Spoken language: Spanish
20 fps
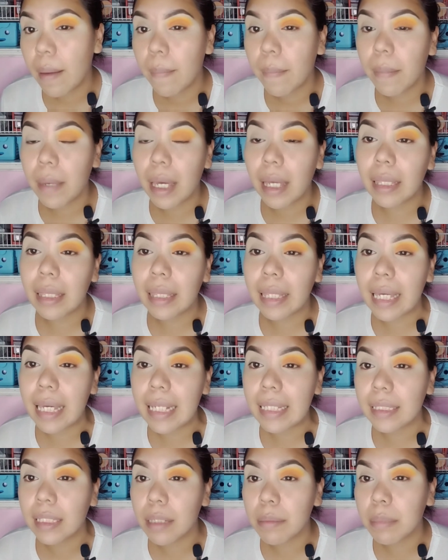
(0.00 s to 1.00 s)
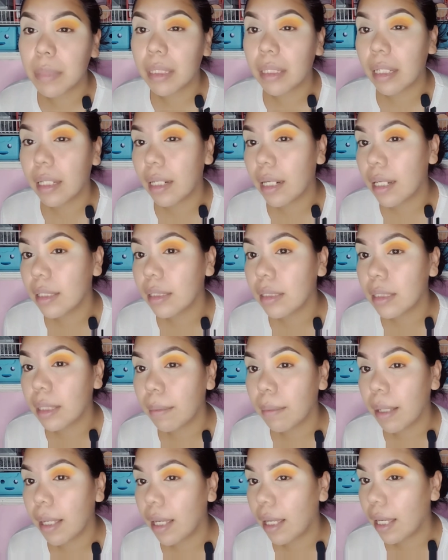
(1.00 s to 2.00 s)
Vean, de esta manera se
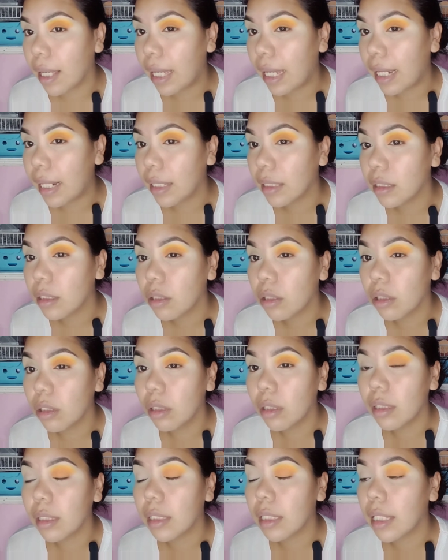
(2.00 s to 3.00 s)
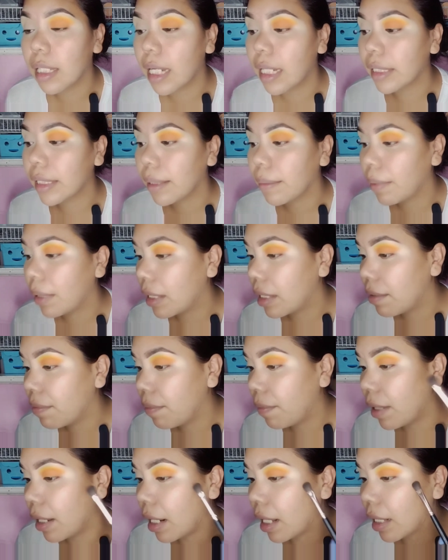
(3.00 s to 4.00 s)
ve esto y ya se ve
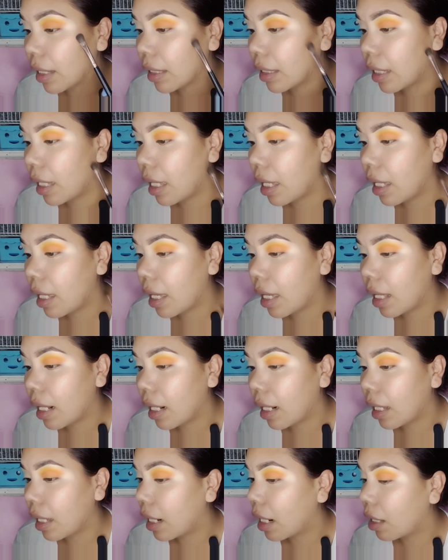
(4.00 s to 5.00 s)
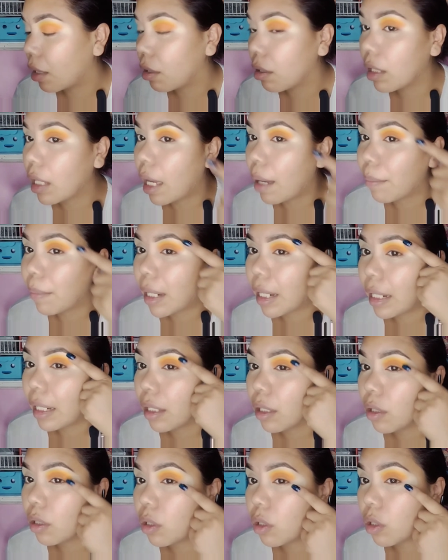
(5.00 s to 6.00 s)
diferente el grado de
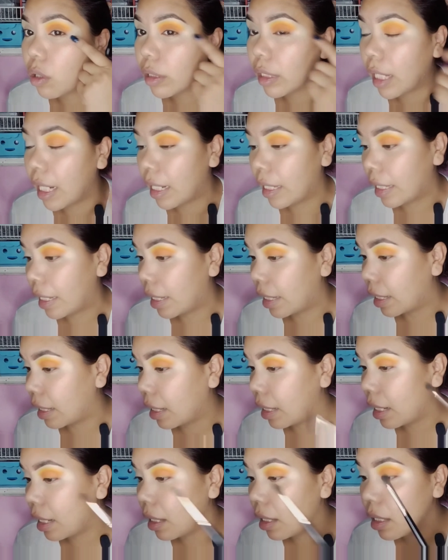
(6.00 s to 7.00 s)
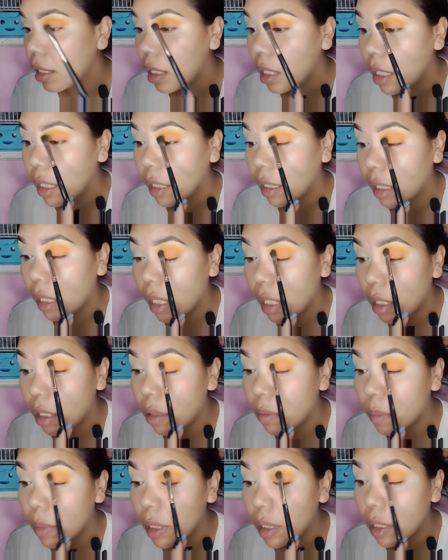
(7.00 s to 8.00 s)
amarillo con el naranja que
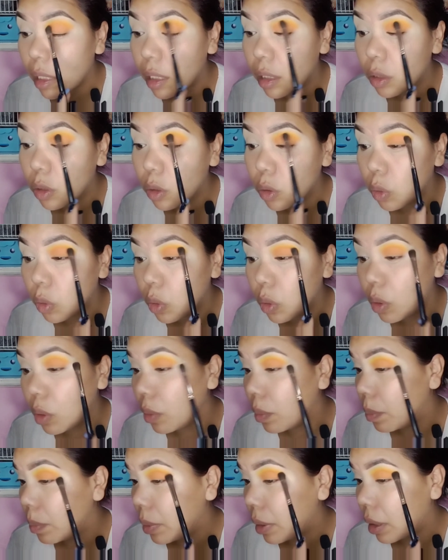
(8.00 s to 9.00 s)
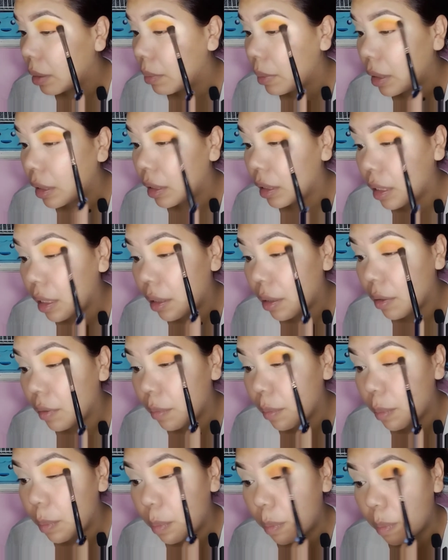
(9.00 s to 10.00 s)
combina súper
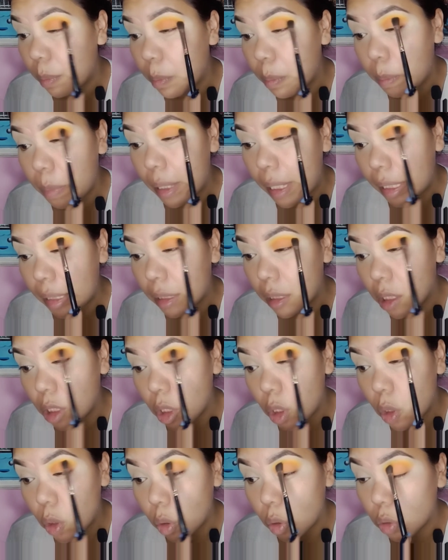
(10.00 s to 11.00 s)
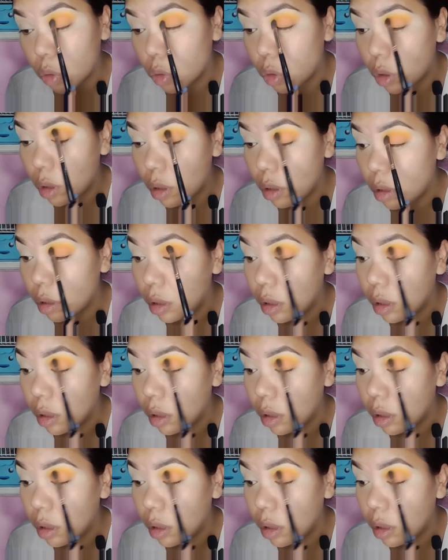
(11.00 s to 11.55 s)
precioso.